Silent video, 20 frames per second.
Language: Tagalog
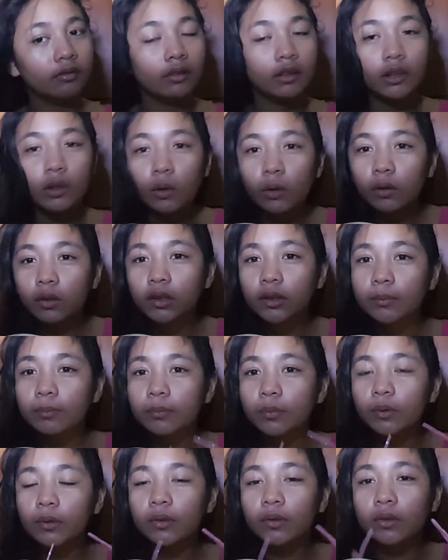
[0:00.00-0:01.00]
Ang gulo ng
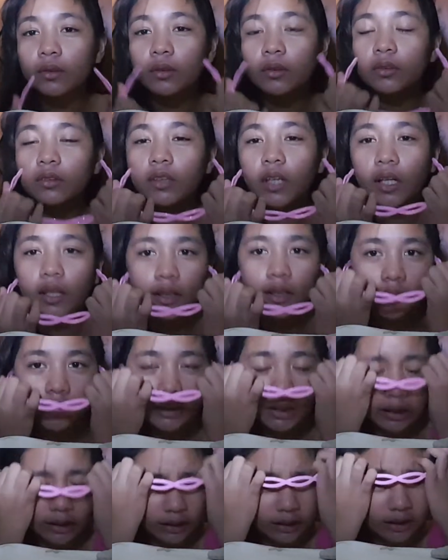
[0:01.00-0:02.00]
buhok guys.
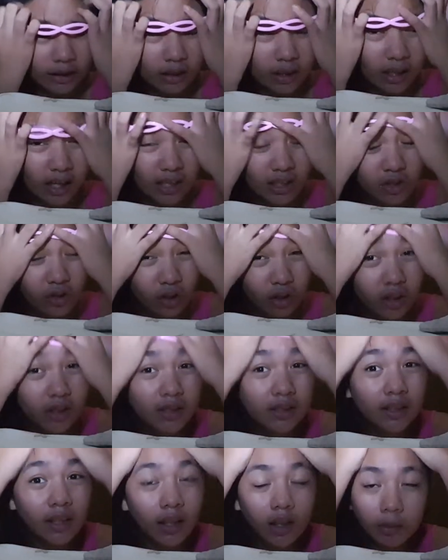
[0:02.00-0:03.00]
At sorry
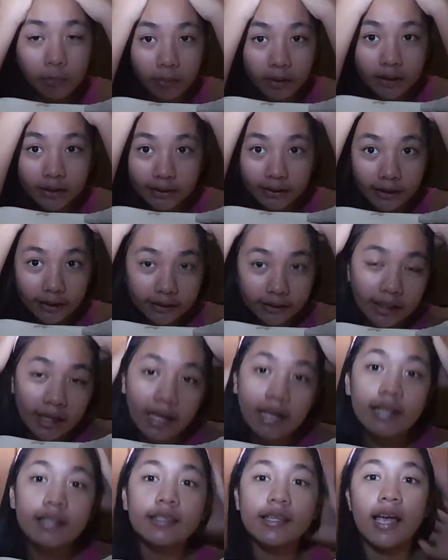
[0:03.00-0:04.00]
sa maingay
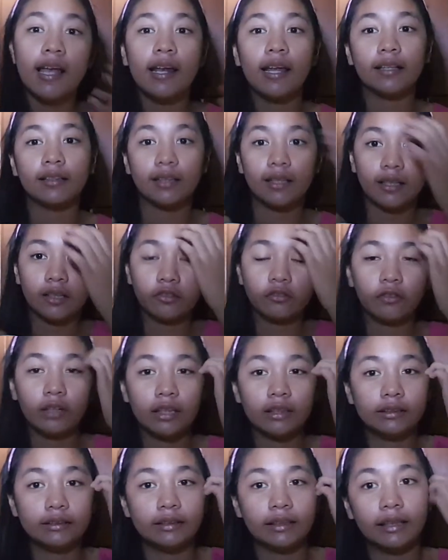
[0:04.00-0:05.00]
dahil sa electric
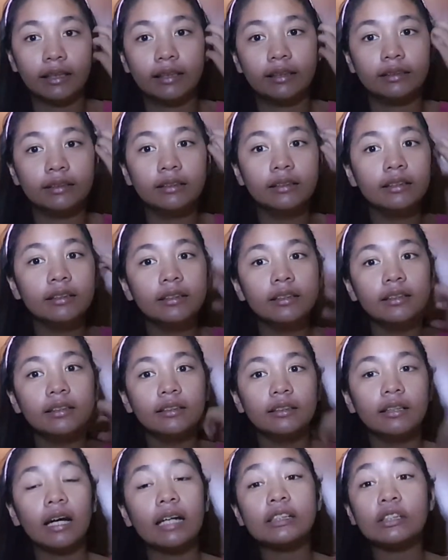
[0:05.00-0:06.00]
fan yan.
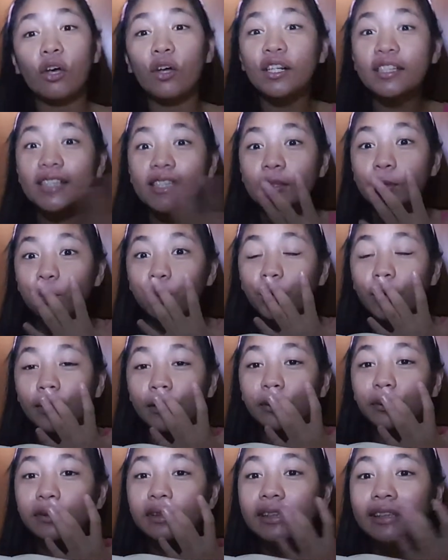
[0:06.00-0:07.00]
At sorry sa sugat
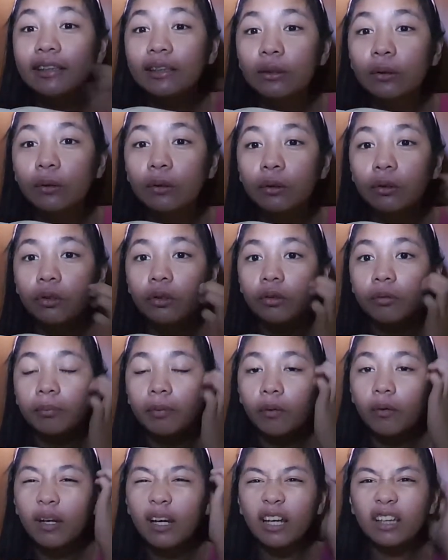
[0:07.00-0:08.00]
ko dito.
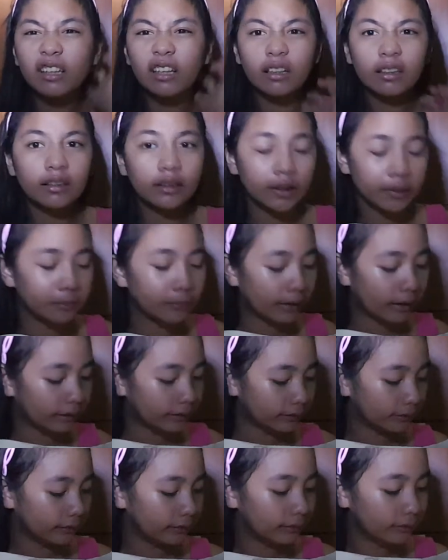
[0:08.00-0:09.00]
Kawala na rin naman.
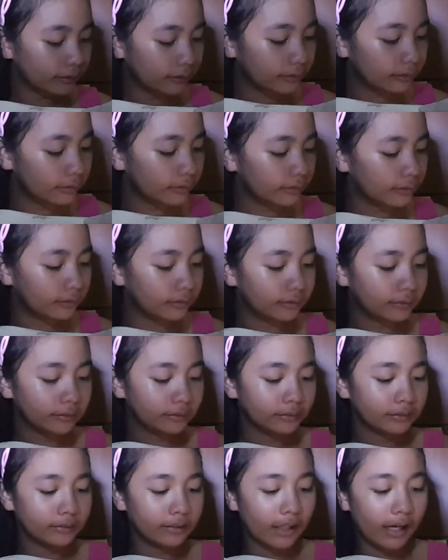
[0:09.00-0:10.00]

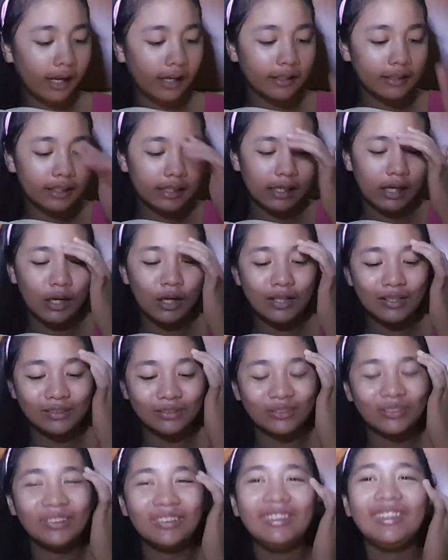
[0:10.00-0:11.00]
Next.
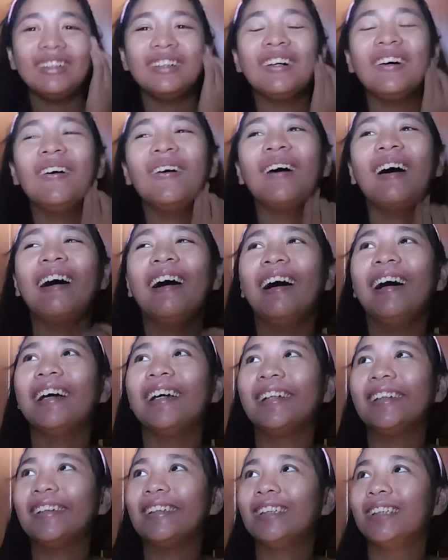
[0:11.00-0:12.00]
Tulog o
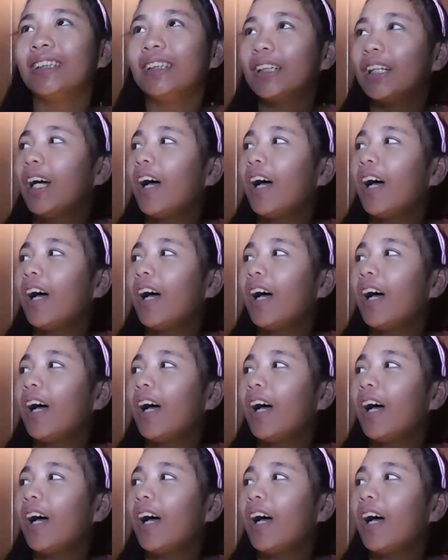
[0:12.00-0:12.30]
kain?